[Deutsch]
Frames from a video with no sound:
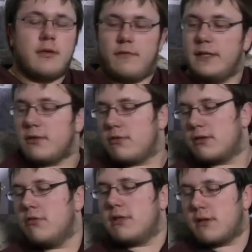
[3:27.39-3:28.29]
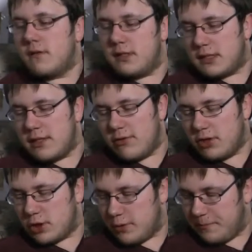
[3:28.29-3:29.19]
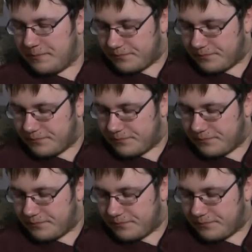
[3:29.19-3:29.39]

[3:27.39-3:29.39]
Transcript: Weitaus süßer als die deutsche.